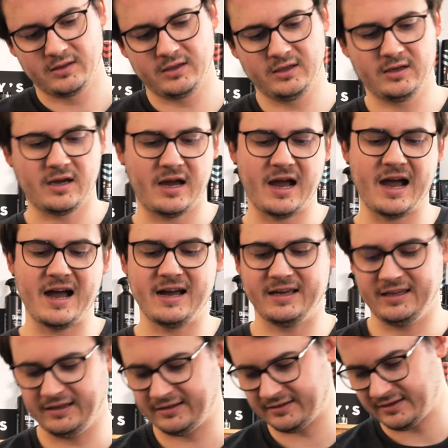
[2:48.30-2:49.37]
die
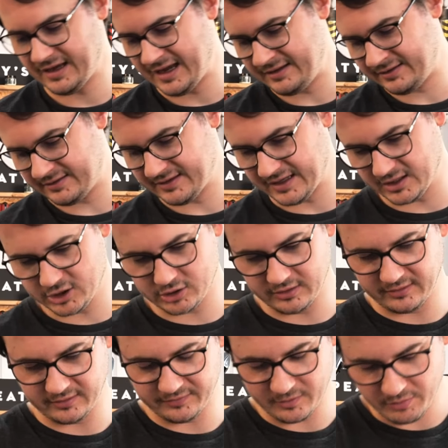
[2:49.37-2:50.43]
AXS
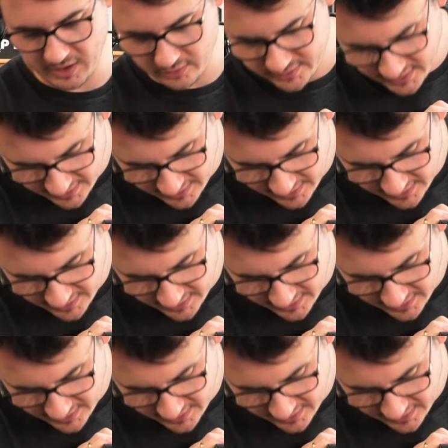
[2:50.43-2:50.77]
Sattelstütze verbaut